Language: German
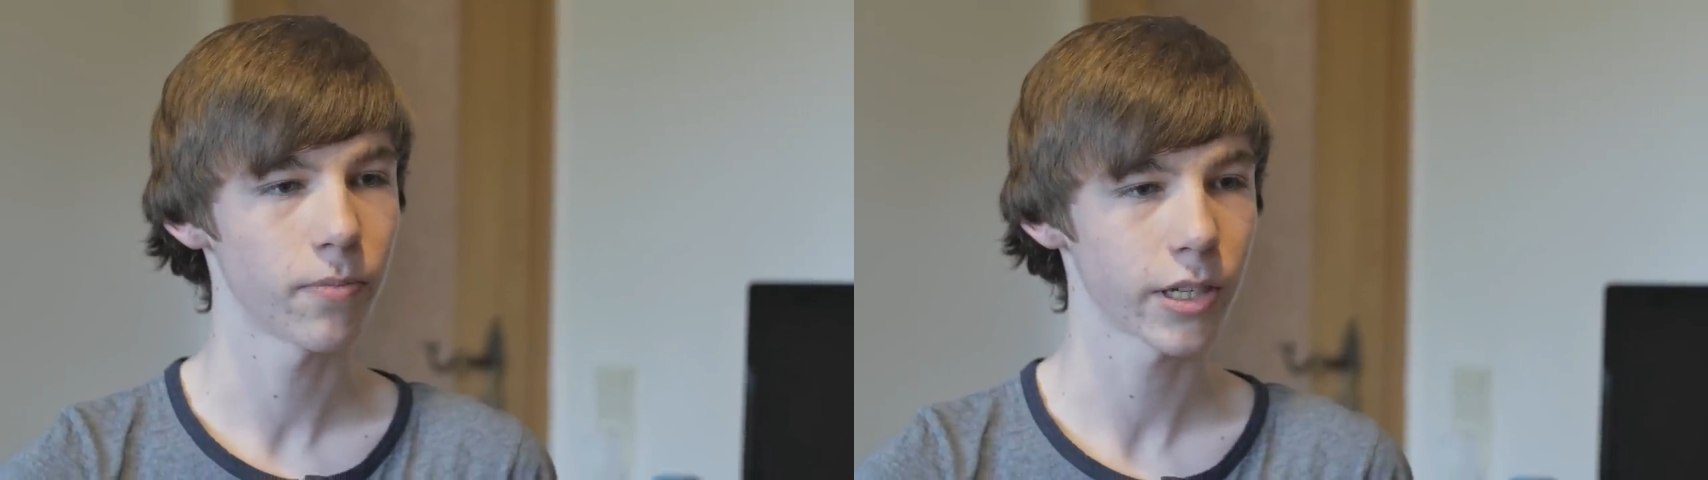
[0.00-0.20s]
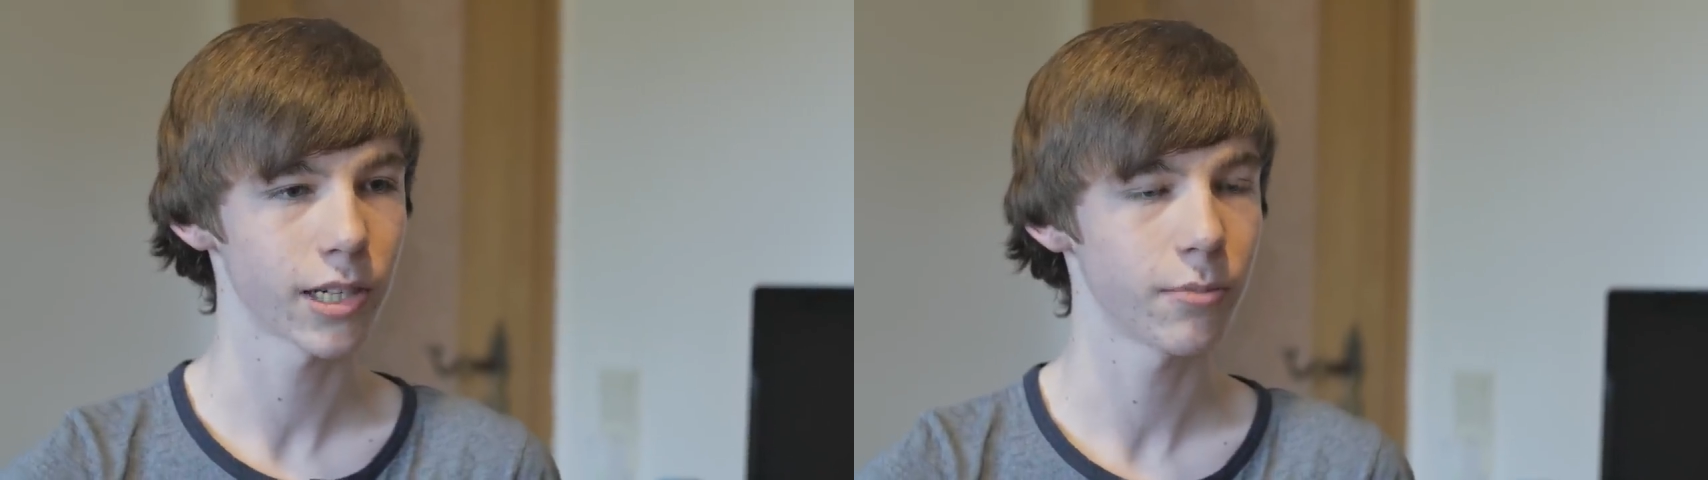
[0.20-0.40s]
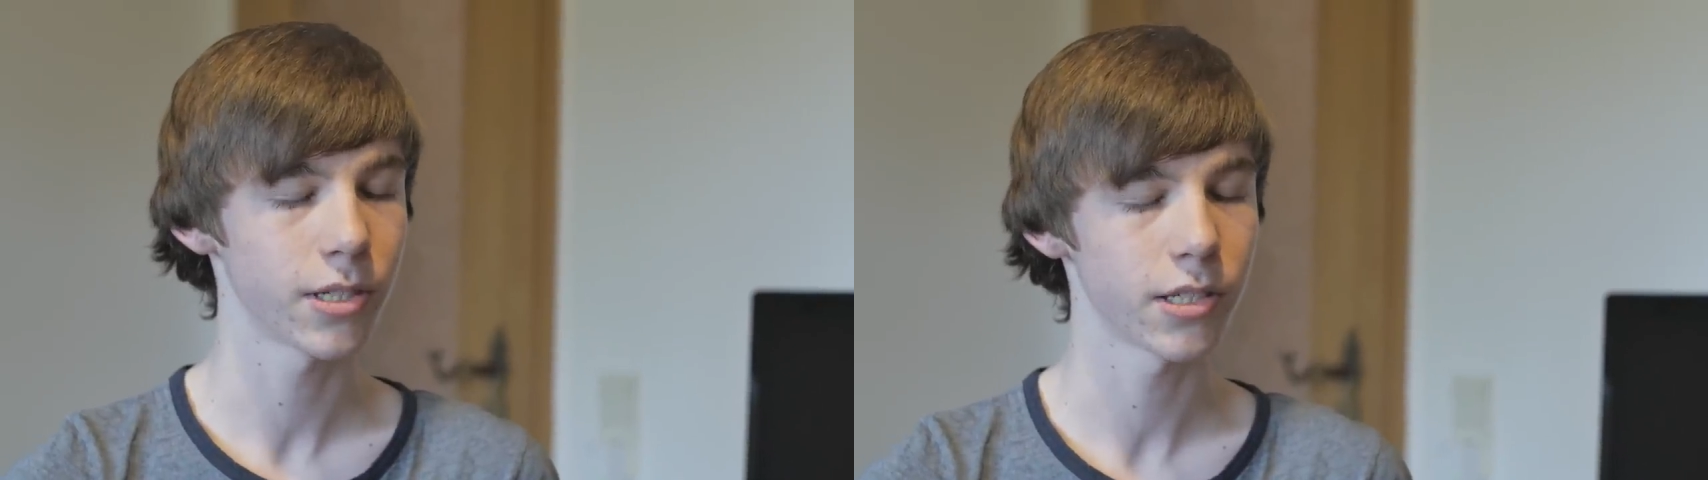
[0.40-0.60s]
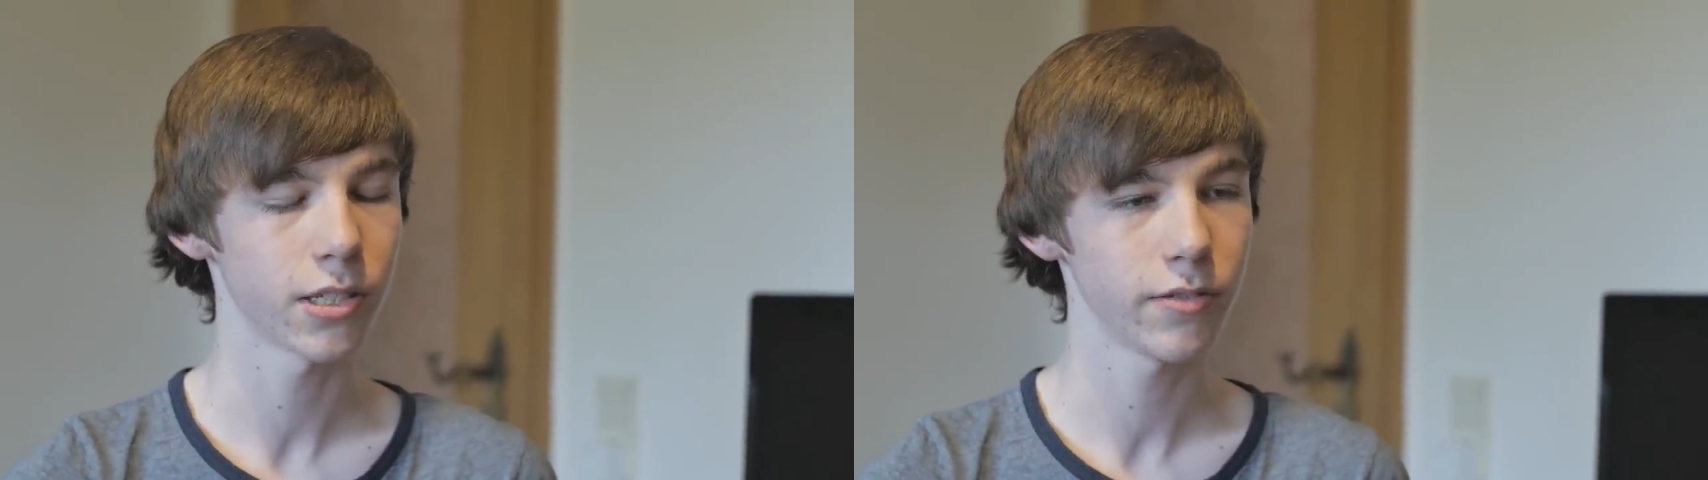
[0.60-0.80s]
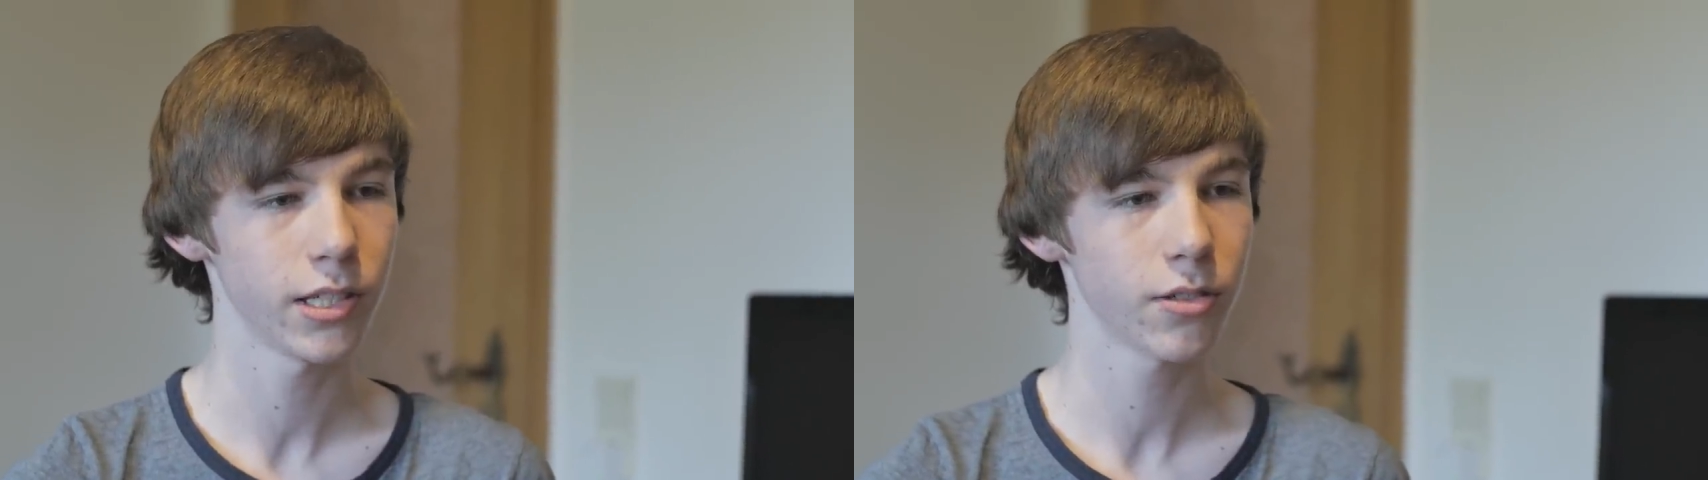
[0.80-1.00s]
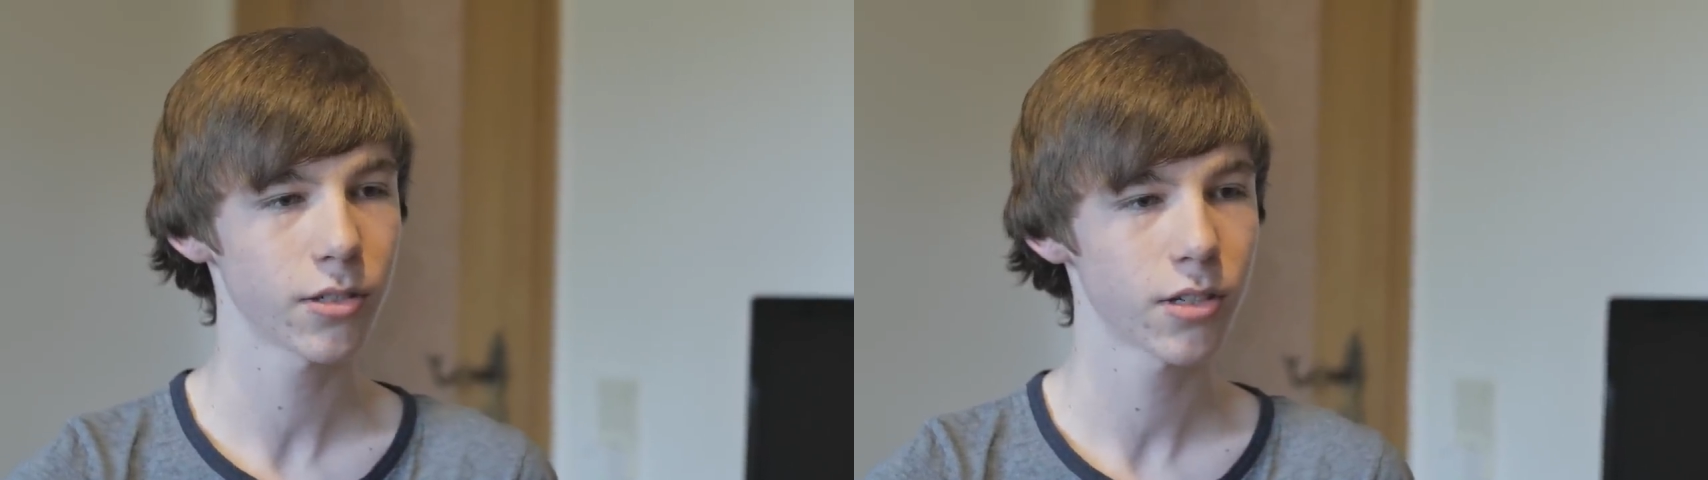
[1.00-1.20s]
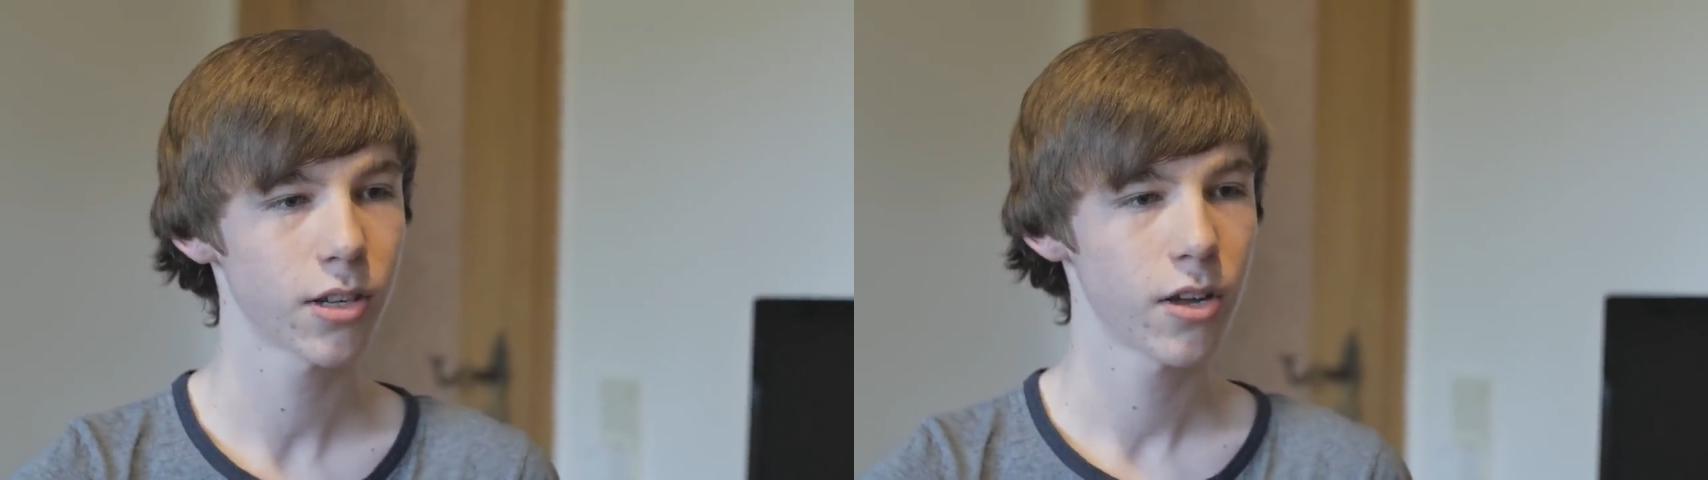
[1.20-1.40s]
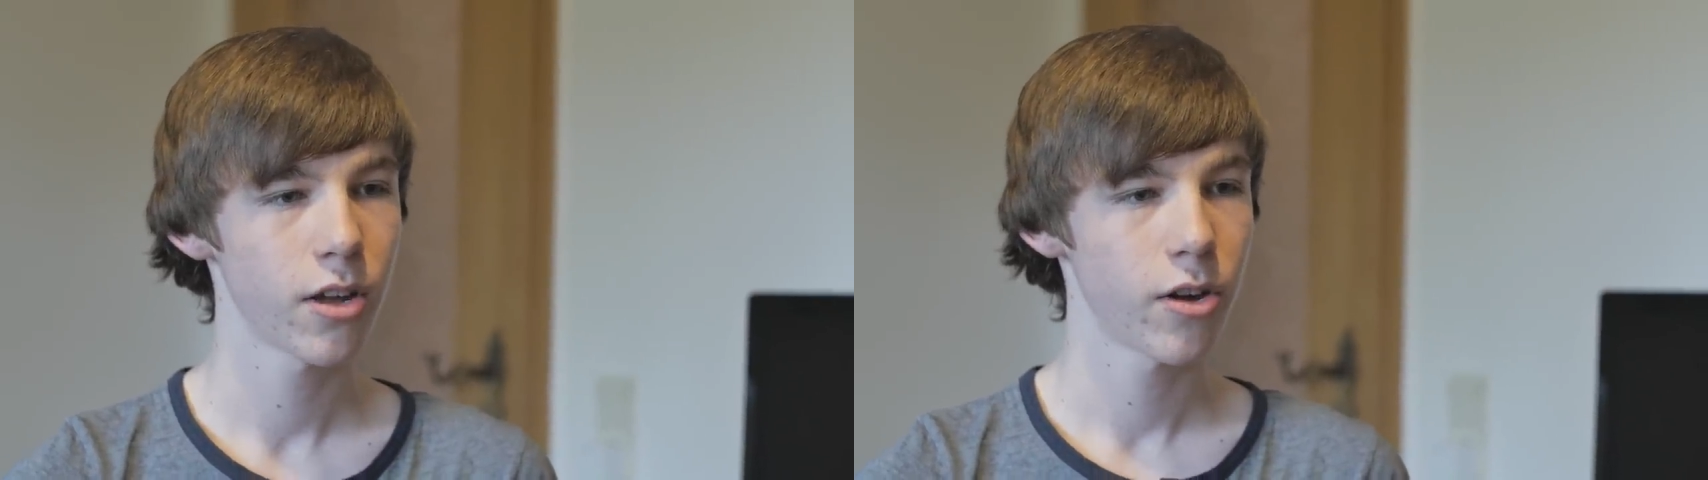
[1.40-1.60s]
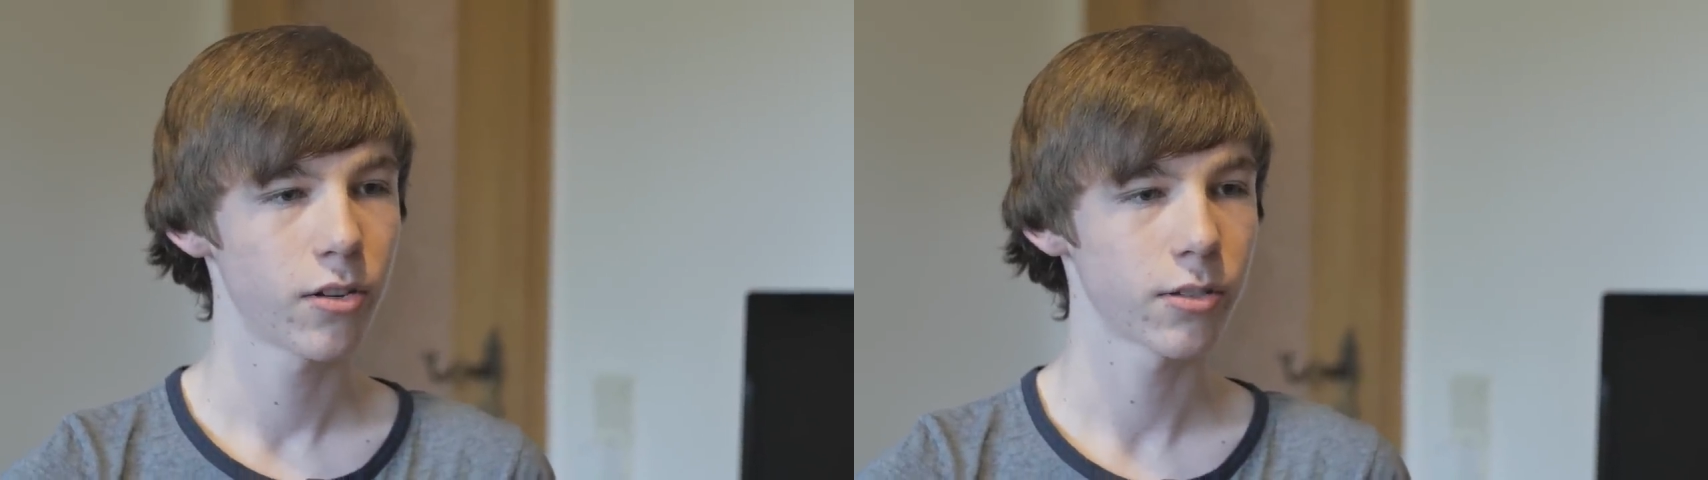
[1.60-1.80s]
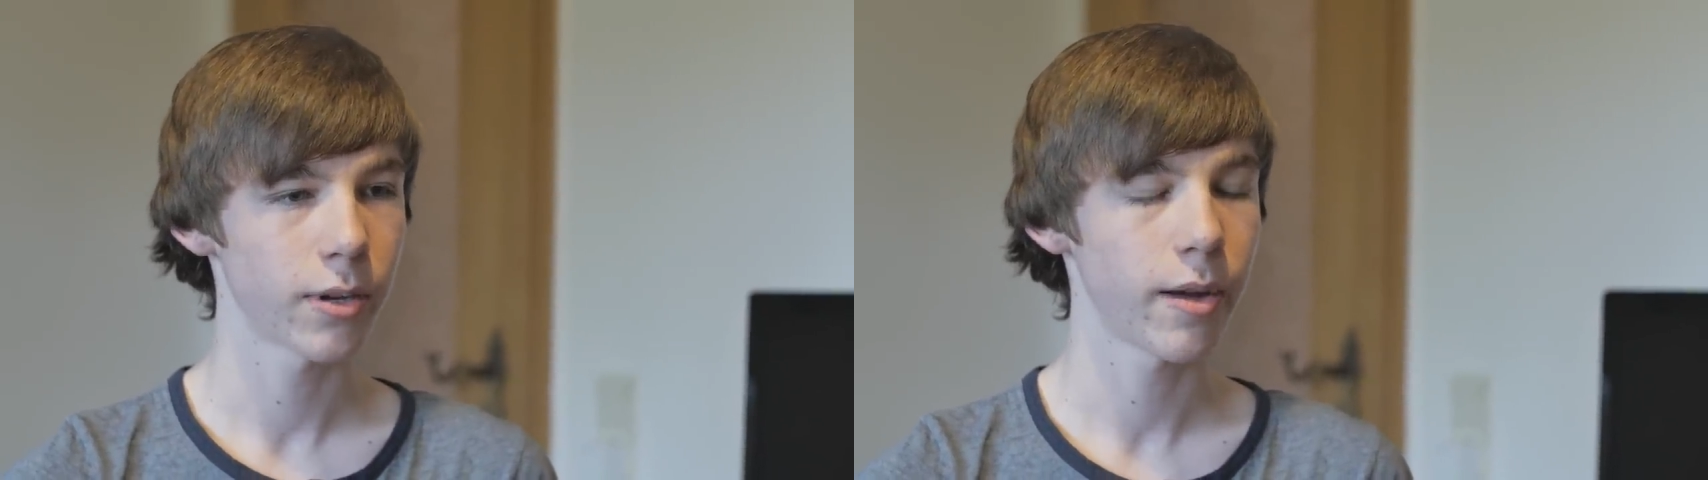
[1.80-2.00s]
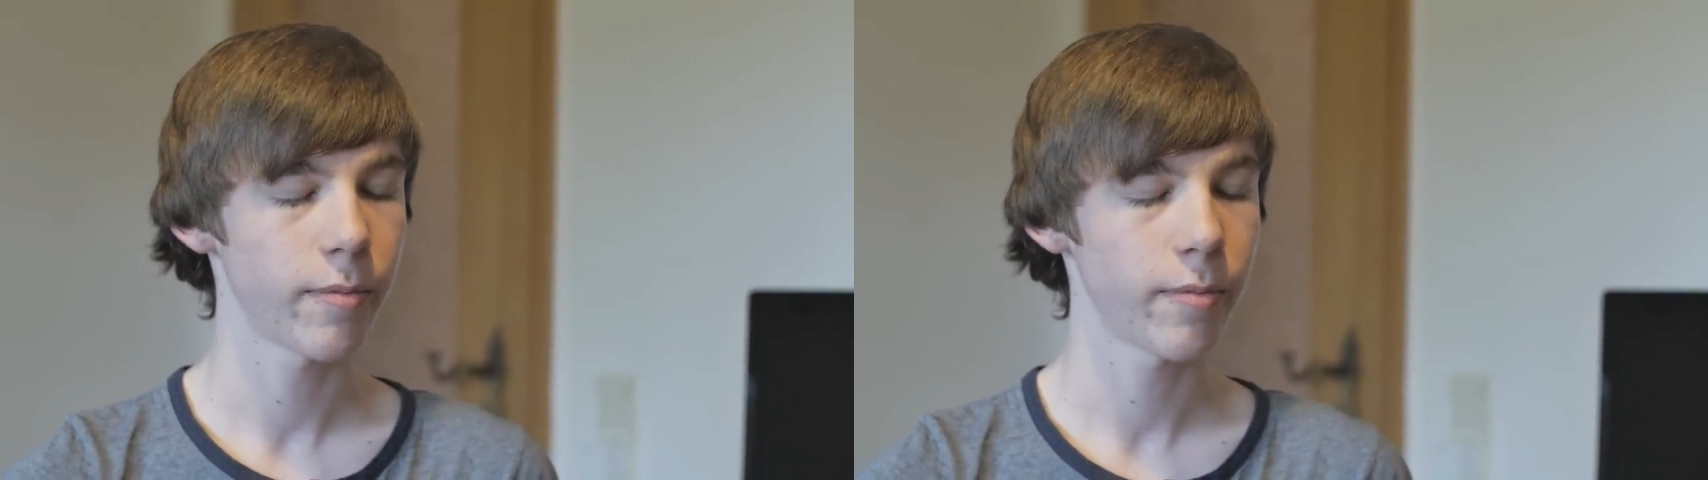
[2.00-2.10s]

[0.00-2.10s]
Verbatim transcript: regelmäßig die Videos und in